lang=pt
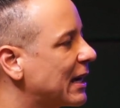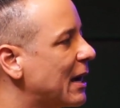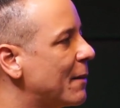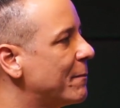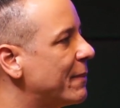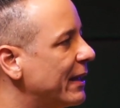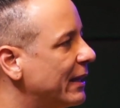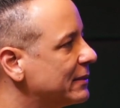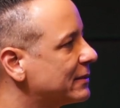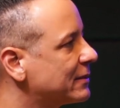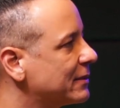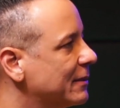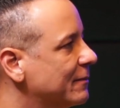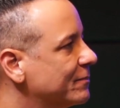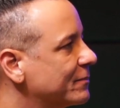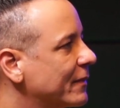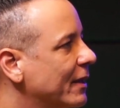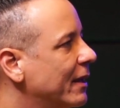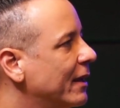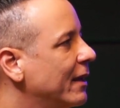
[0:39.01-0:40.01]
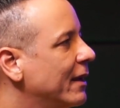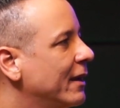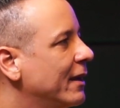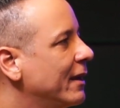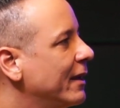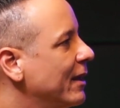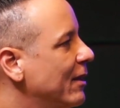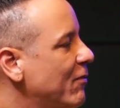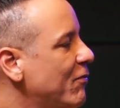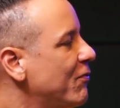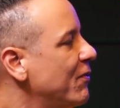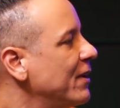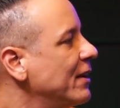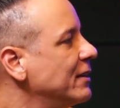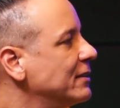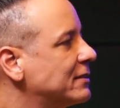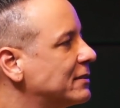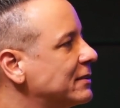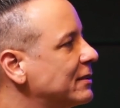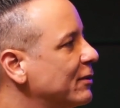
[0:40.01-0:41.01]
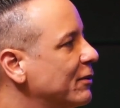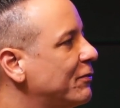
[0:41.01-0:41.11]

cabeça e fiz.